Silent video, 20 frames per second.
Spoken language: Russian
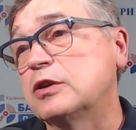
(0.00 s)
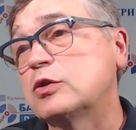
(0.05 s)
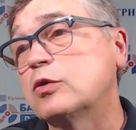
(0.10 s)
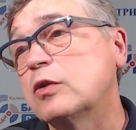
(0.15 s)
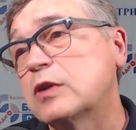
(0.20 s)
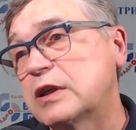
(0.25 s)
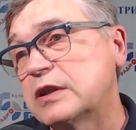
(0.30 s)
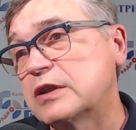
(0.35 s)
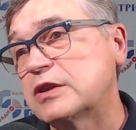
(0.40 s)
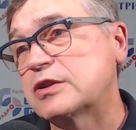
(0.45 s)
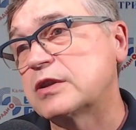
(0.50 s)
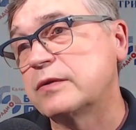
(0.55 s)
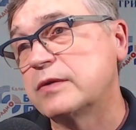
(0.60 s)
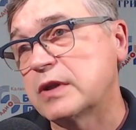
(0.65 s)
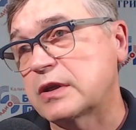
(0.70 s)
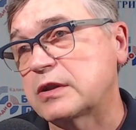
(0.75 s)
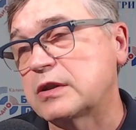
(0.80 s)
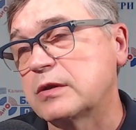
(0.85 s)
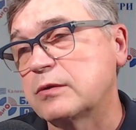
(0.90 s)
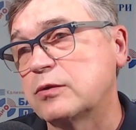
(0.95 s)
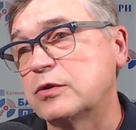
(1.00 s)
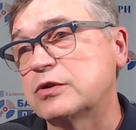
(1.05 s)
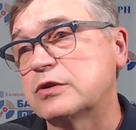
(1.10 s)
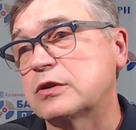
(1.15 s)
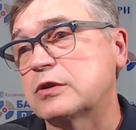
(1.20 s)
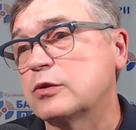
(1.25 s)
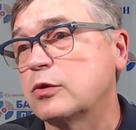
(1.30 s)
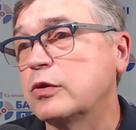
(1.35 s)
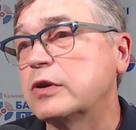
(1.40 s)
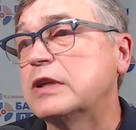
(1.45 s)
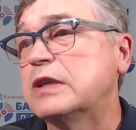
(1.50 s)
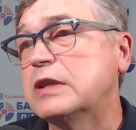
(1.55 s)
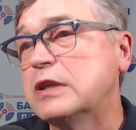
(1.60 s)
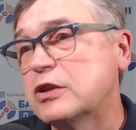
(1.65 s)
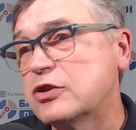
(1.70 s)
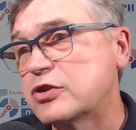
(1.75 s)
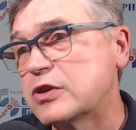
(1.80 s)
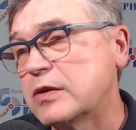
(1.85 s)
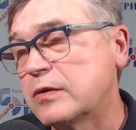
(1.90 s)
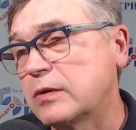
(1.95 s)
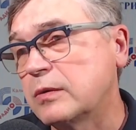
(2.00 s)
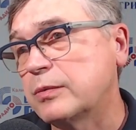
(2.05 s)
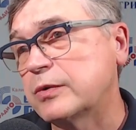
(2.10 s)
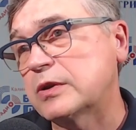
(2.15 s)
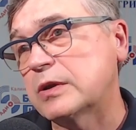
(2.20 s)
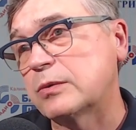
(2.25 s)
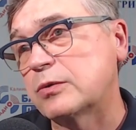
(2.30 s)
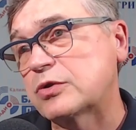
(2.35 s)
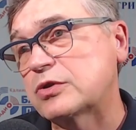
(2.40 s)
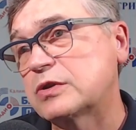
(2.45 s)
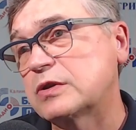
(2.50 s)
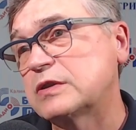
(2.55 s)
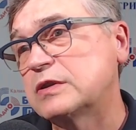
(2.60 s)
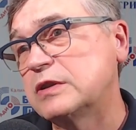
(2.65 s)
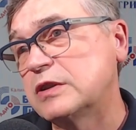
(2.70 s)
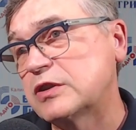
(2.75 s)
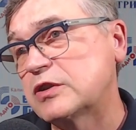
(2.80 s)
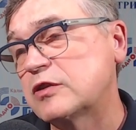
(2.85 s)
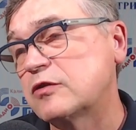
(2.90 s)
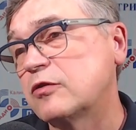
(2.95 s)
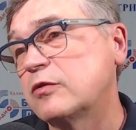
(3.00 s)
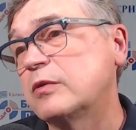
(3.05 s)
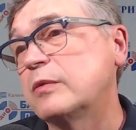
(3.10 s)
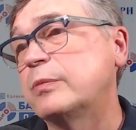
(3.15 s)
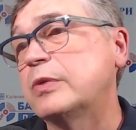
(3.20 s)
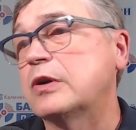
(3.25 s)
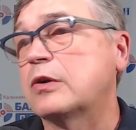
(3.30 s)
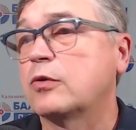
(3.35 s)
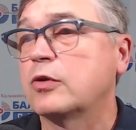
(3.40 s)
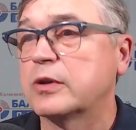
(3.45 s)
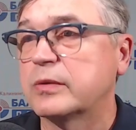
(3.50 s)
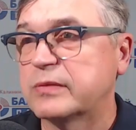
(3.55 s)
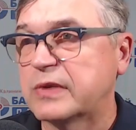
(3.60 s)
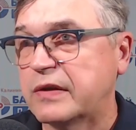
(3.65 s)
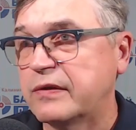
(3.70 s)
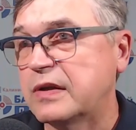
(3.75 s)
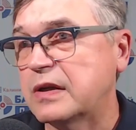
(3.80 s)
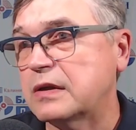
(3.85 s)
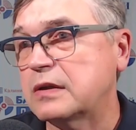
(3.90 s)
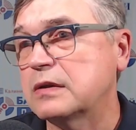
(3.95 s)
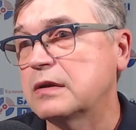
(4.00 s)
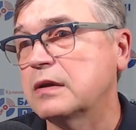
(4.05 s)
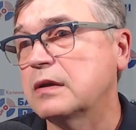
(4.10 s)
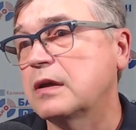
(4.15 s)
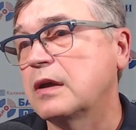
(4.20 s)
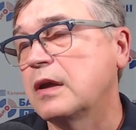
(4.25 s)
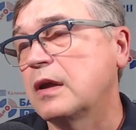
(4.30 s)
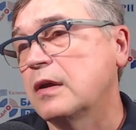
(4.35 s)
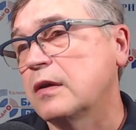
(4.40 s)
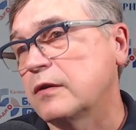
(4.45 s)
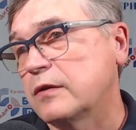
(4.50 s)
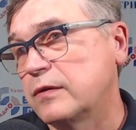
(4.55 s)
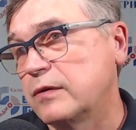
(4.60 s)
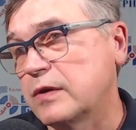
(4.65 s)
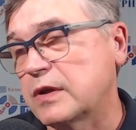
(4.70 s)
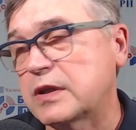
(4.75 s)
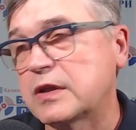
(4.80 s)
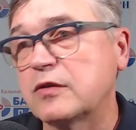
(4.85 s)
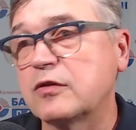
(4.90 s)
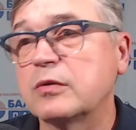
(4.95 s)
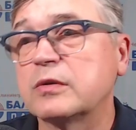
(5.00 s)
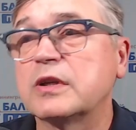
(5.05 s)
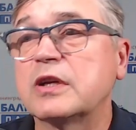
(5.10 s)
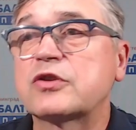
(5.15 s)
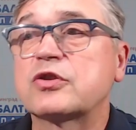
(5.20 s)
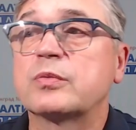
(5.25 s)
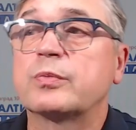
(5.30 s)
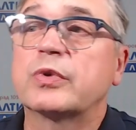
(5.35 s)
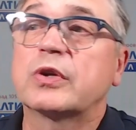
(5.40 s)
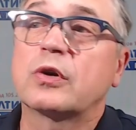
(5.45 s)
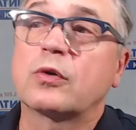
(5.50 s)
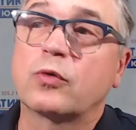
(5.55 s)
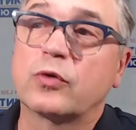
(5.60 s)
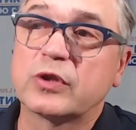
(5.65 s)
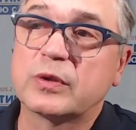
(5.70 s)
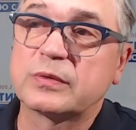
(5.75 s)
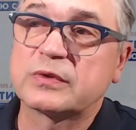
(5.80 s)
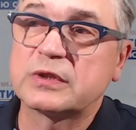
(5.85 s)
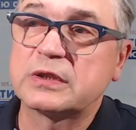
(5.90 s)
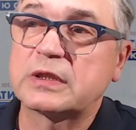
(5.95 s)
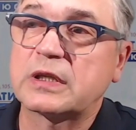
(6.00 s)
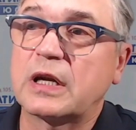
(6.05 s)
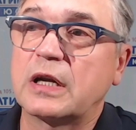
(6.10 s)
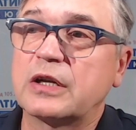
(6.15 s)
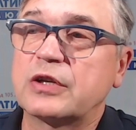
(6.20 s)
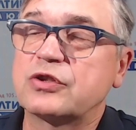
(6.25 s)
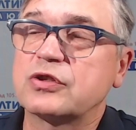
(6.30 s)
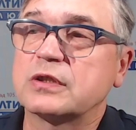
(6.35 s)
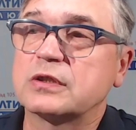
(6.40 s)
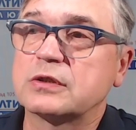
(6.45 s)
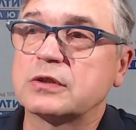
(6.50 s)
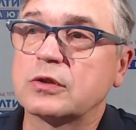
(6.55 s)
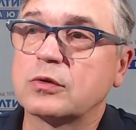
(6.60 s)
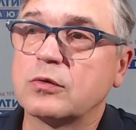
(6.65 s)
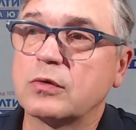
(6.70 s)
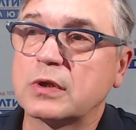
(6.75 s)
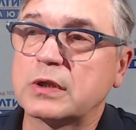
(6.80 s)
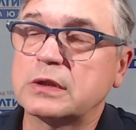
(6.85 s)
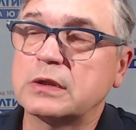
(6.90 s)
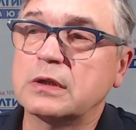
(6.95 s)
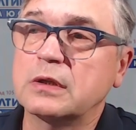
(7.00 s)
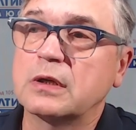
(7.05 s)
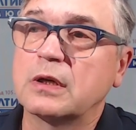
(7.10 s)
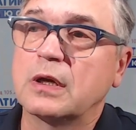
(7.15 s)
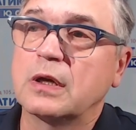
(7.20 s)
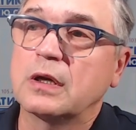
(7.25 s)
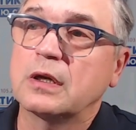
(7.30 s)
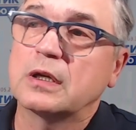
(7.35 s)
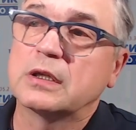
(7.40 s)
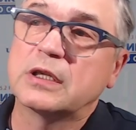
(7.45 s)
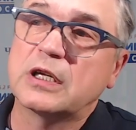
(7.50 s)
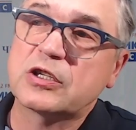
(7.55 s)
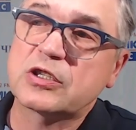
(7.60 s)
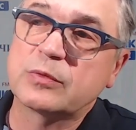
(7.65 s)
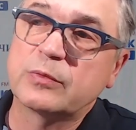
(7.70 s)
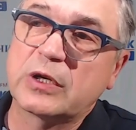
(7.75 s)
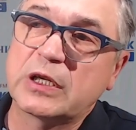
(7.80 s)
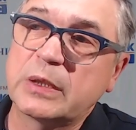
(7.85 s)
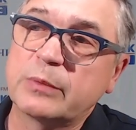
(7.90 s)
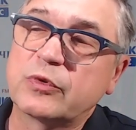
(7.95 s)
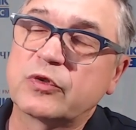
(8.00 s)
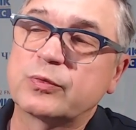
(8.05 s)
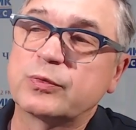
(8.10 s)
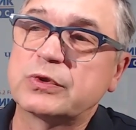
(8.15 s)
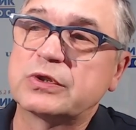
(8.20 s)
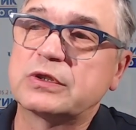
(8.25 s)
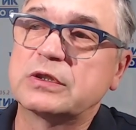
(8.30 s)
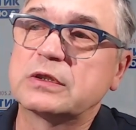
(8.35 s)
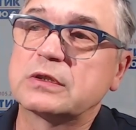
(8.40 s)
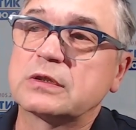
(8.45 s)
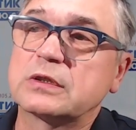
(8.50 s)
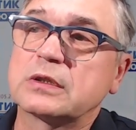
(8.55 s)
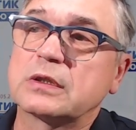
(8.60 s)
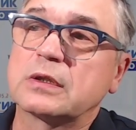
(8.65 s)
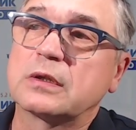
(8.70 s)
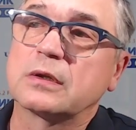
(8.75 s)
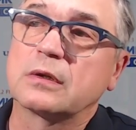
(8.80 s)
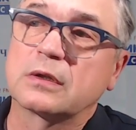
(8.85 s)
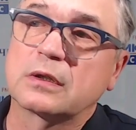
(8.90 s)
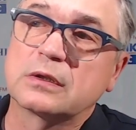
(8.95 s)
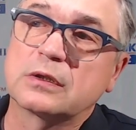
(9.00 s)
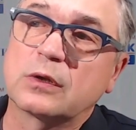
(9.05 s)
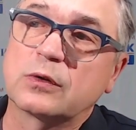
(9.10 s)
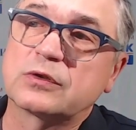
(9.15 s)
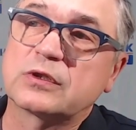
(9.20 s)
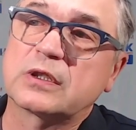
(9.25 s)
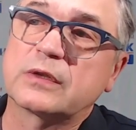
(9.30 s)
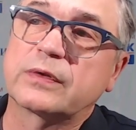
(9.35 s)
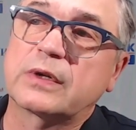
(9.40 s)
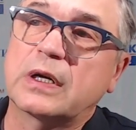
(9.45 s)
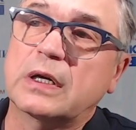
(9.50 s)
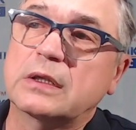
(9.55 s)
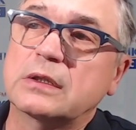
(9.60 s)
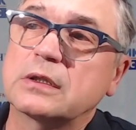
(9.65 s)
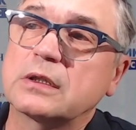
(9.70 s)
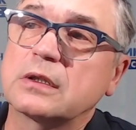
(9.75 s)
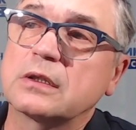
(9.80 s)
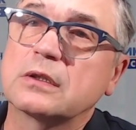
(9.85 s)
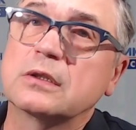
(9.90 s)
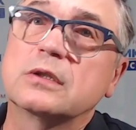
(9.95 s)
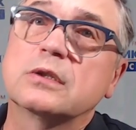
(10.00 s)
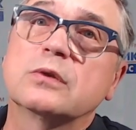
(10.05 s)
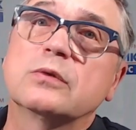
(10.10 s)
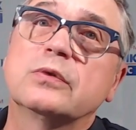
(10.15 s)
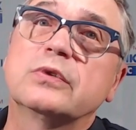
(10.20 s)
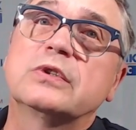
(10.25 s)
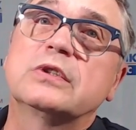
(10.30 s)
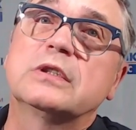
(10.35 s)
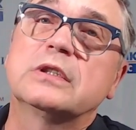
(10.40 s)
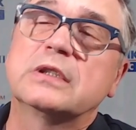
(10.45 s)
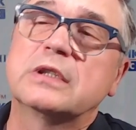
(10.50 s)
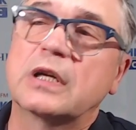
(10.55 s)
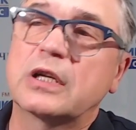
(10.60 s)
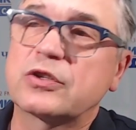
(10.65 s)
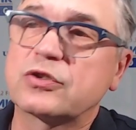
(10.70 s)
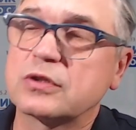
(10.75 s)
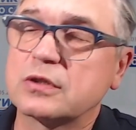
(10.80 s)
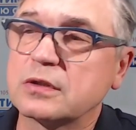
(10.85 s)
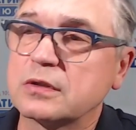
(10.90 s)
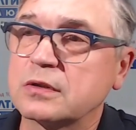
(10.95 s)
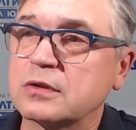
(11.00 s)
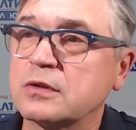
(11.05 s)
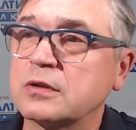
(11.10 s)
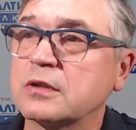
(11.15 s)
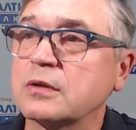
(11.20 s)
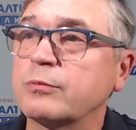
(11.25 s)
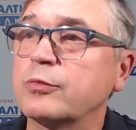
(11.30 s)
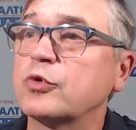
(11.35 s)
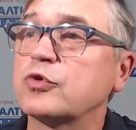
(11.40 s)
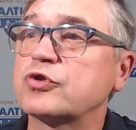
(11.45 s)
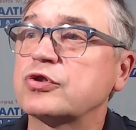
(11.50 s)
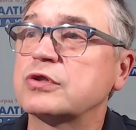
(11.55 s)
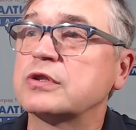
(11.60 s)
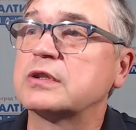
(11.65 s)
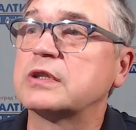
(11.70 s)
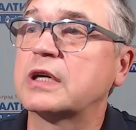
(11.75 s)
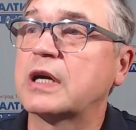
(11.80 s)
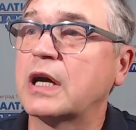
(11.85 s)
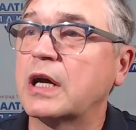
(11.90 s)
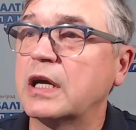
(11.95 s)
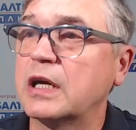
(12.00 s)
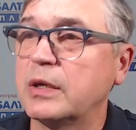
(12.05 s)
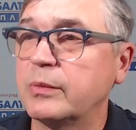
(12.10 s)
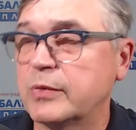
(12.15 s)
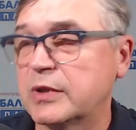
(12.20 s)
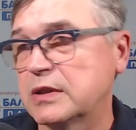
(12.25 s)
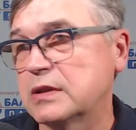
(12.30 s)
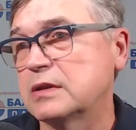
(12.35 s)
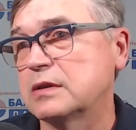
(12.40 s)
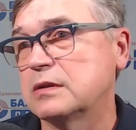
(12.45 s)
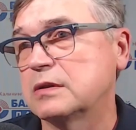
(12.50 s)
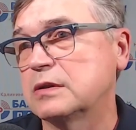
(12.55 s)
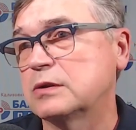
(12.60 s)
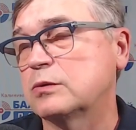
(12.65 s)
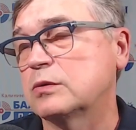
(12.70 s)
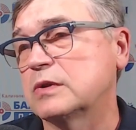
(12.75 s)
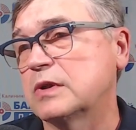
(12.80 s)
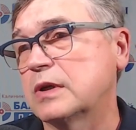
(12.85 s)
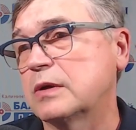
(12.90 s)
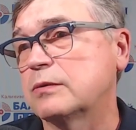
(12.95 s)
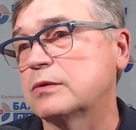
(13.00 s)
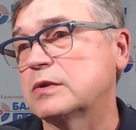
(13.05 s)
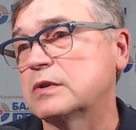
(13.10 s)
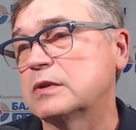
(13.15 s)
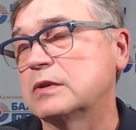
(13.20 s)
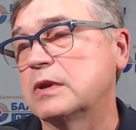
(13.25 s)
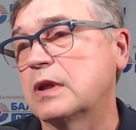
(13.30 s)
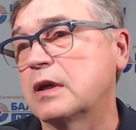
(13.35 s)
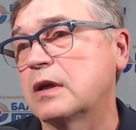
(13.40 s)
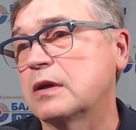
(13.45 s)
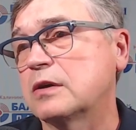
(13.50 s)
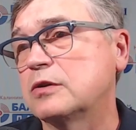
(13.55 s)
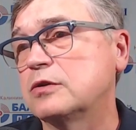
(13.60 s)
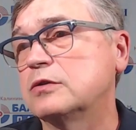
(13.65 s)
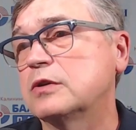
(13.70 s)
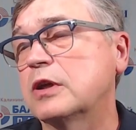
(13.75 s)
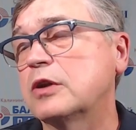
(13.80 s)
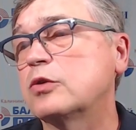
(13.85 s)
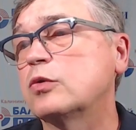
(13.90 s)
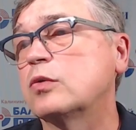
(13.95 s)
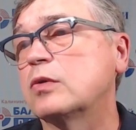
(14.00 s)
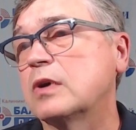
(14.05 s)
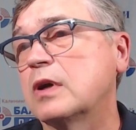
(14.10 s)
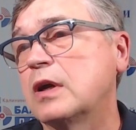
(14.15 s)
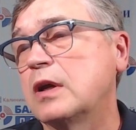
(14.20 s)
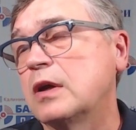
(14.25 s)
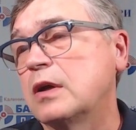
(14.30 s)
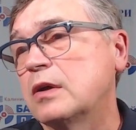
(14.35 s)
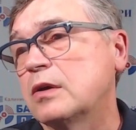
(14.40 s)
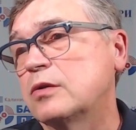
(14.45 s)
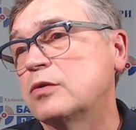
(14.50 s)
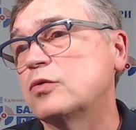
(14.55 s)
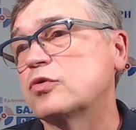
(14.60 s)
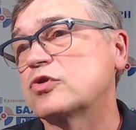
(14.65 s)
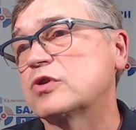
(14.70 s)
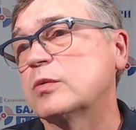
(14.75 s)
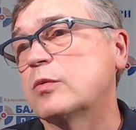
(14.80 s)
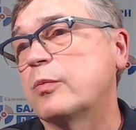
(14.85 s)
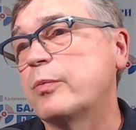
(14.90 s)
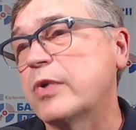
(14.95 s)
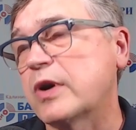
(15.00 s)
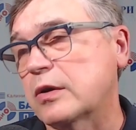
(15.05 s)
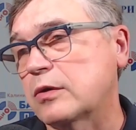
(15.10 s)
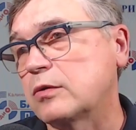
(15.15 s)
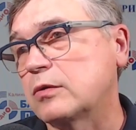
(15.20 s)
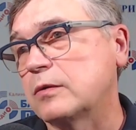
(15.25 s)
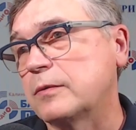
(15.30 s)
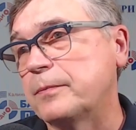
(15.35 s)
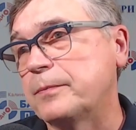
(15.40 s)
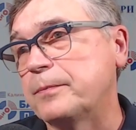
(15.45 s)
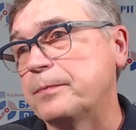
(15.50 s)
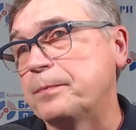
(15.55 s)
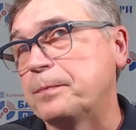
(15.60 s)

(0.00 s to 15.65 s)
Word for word: не только даже верхнего озера, но и нижнего, потому что с нижнего мы переходим на верхнее, с верхнего мы дальше переходим в центральной части города, и дальше могли бы спуститься на остров Канта и уйти дальше к площади ДКМ и туда вот на, на юг, к Южному парку.